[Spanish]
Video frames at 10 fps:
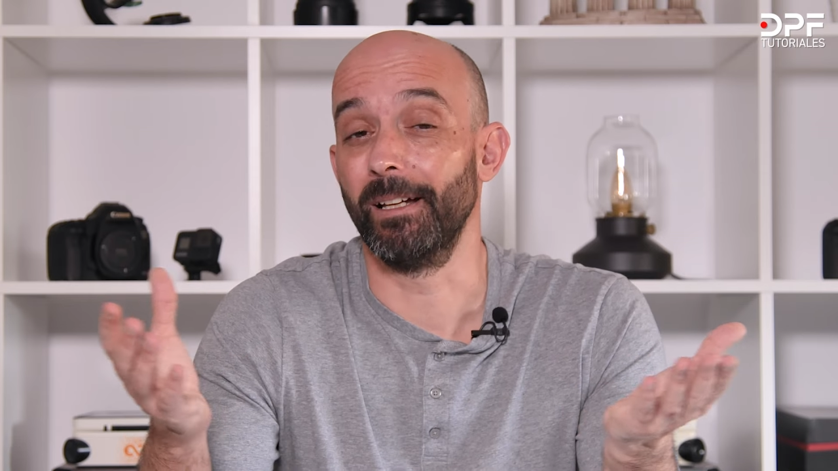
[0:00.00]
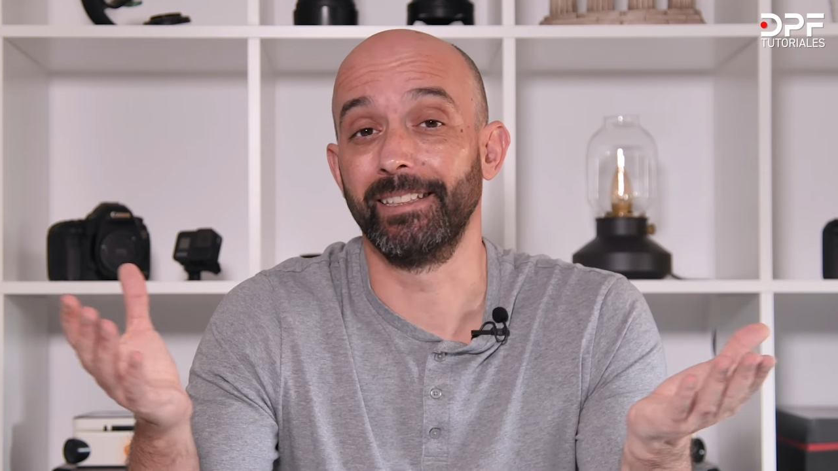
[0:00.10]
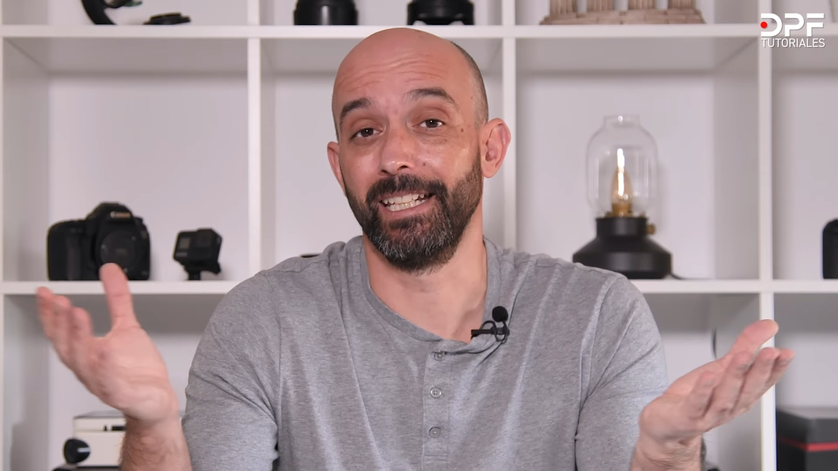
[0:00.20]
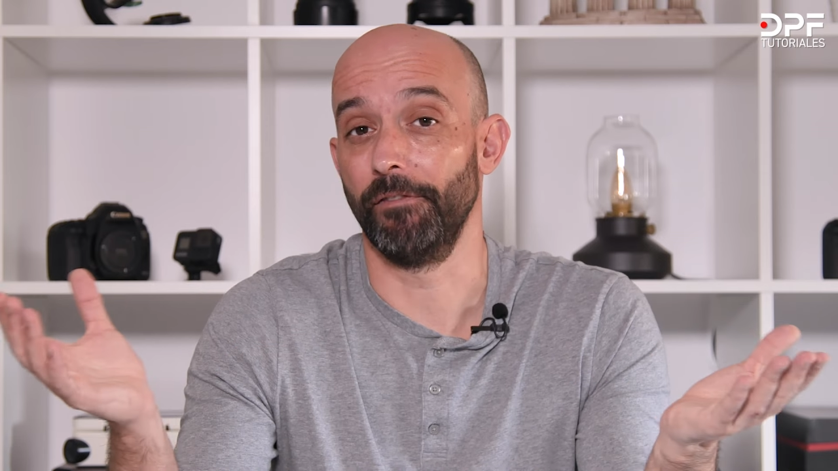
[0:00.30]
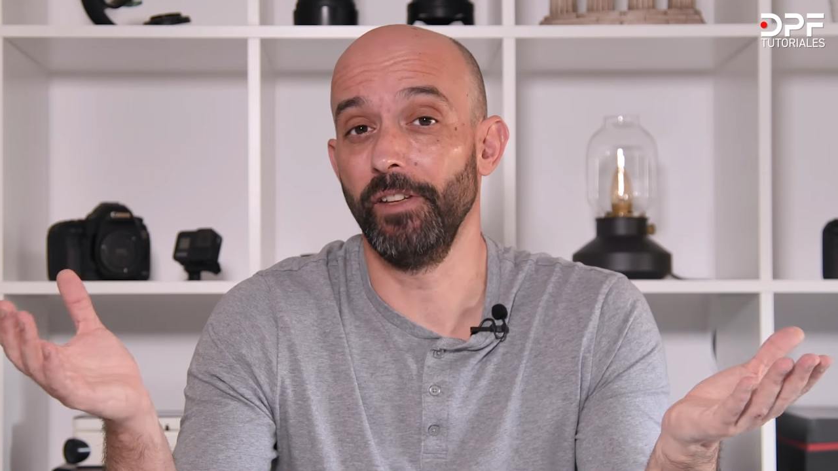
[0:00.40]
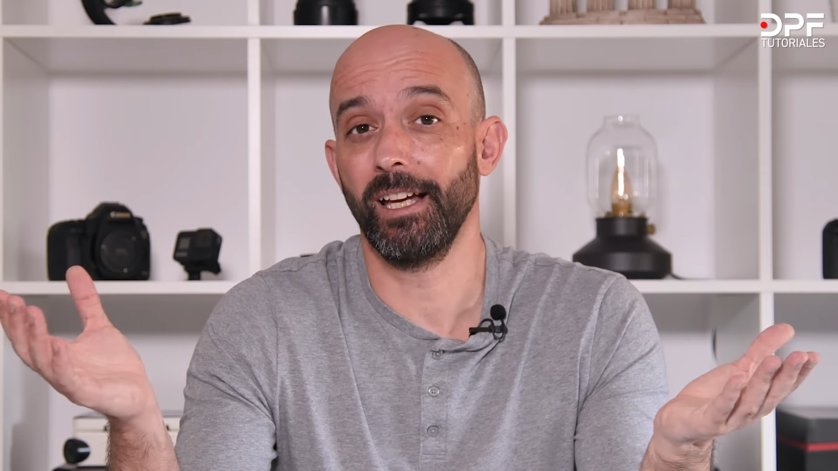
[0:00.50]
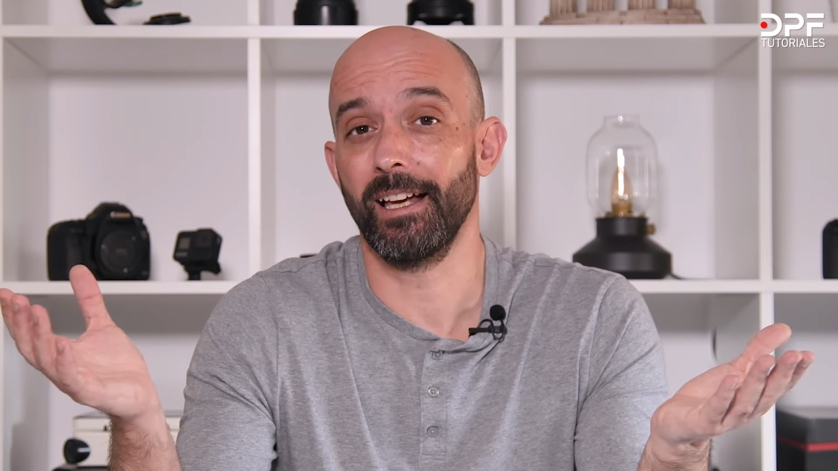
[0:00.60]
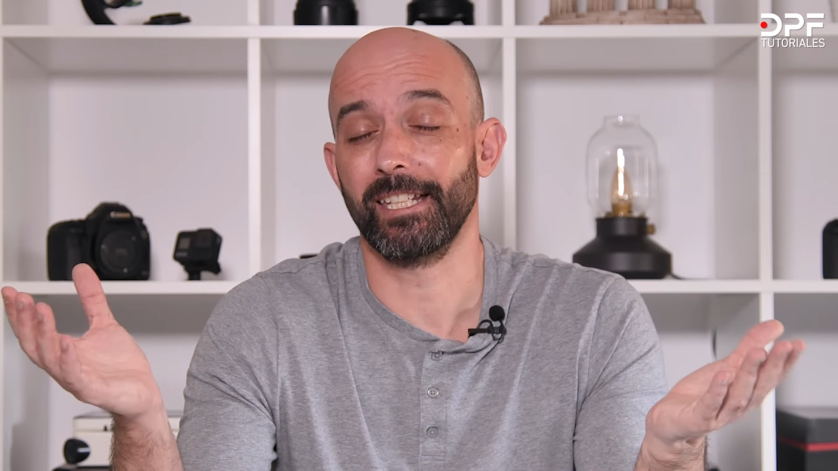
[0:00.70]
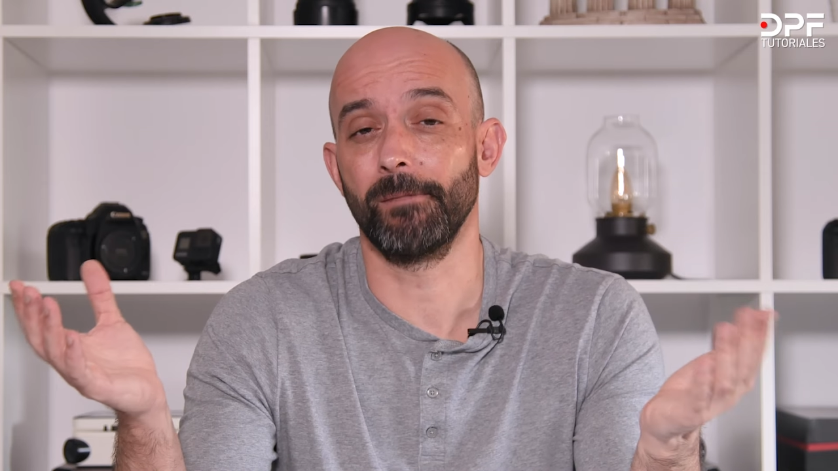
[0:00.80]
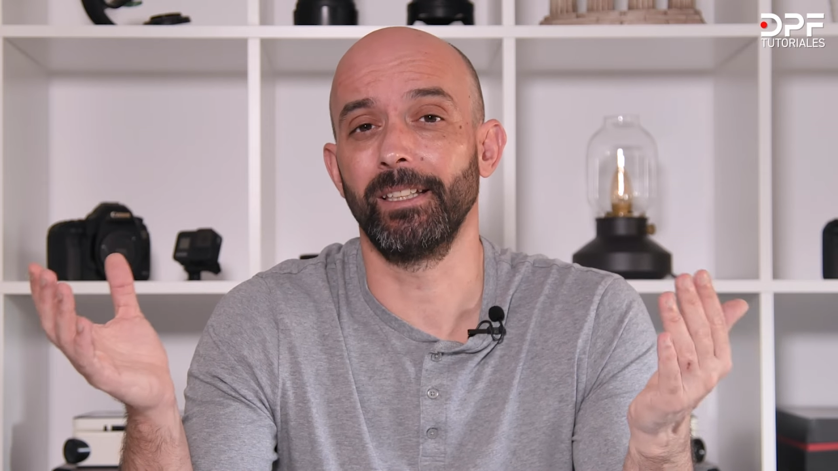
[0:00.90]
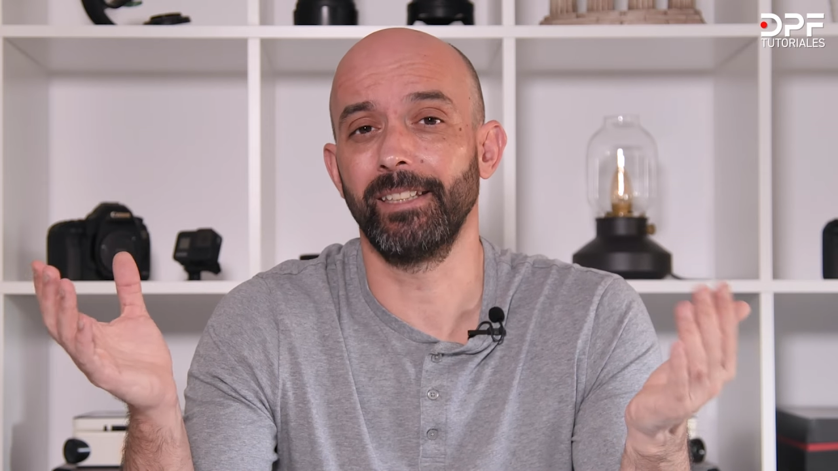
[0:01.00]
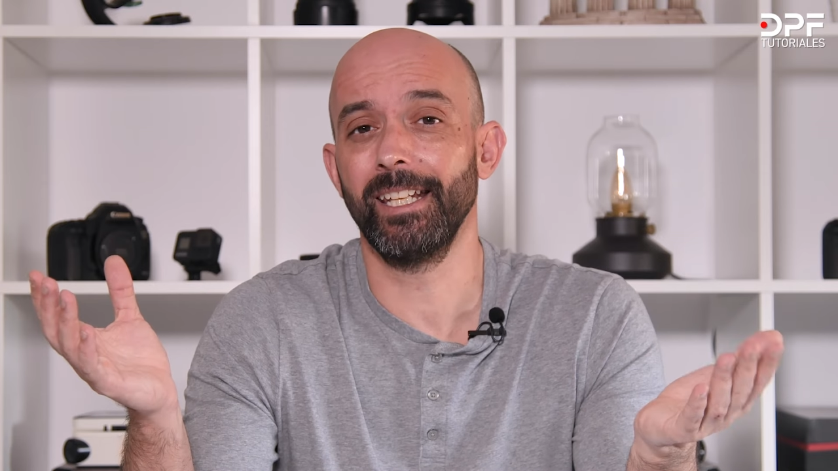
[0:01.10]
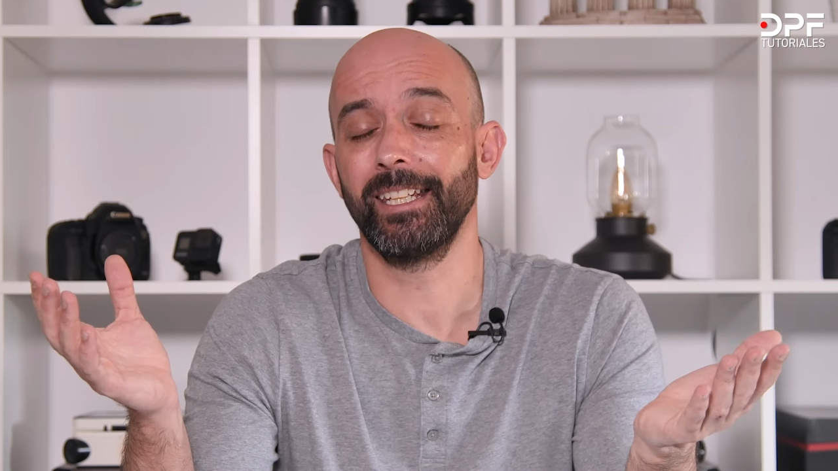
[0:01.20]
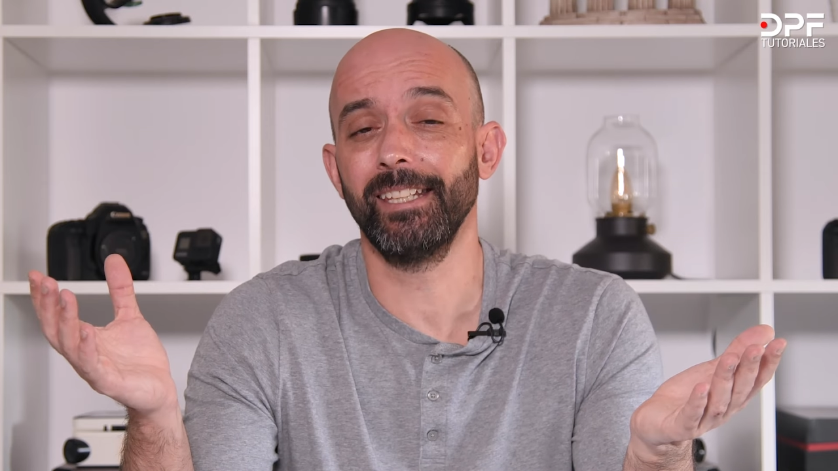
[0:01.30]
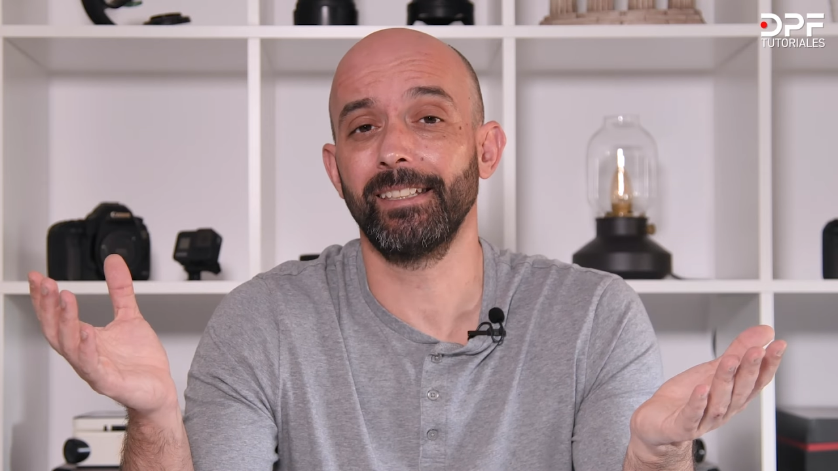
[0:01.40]
mantiene fija, se
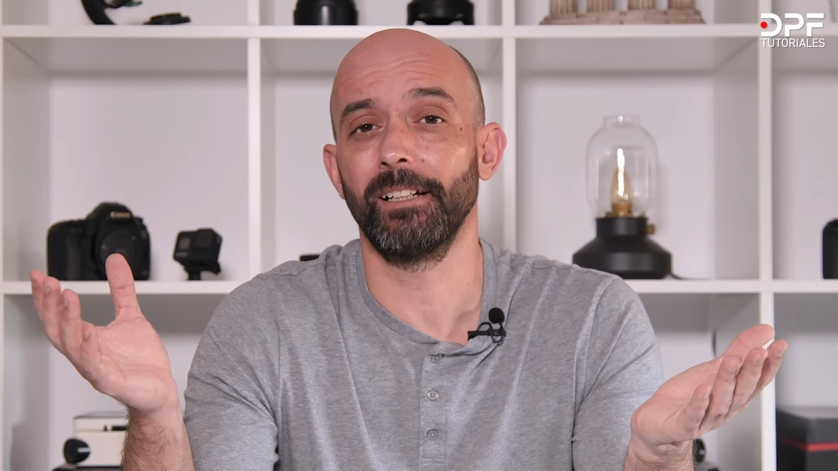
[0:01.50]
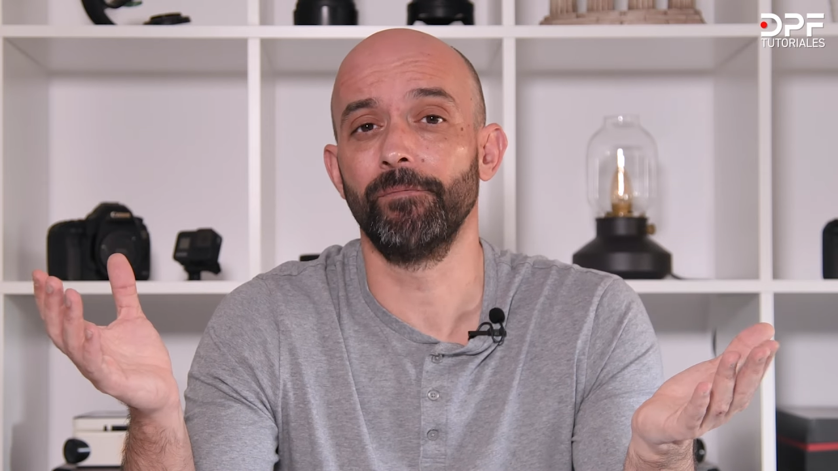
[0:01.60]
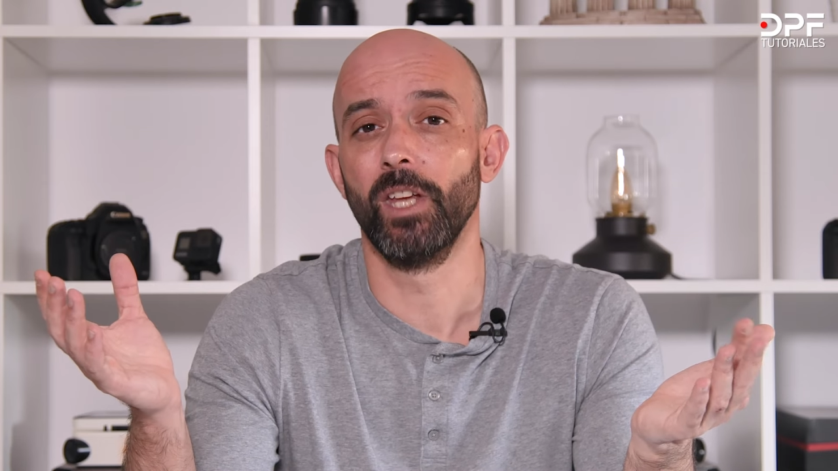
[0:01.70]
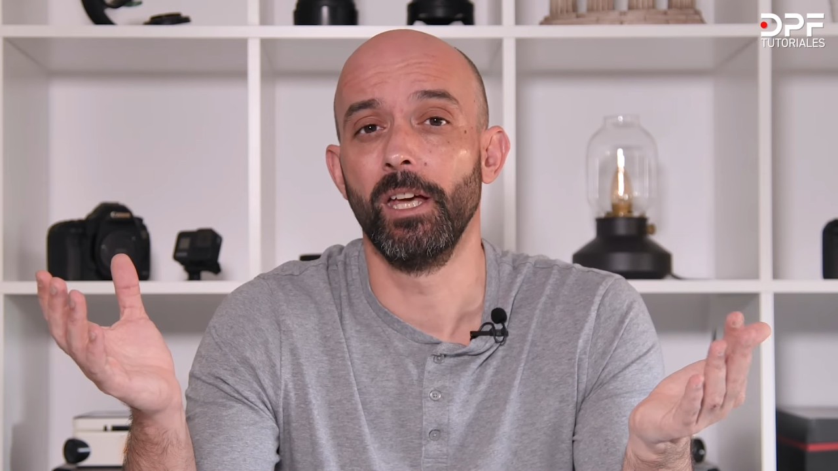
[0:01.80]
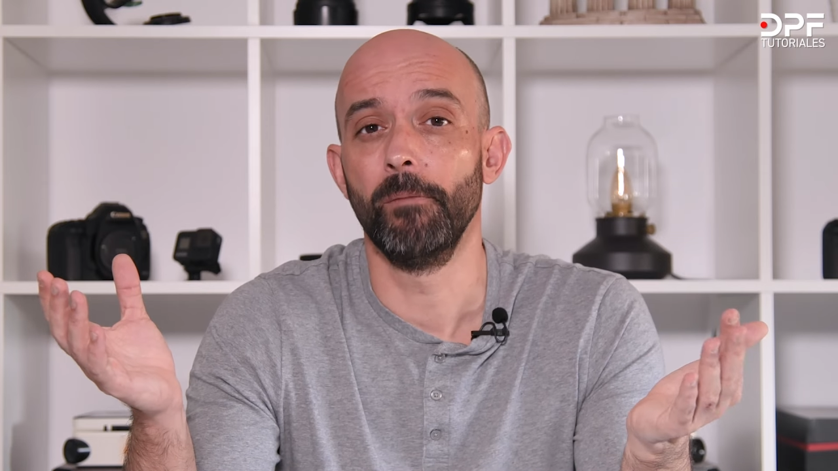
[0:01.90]
mantiene quieta.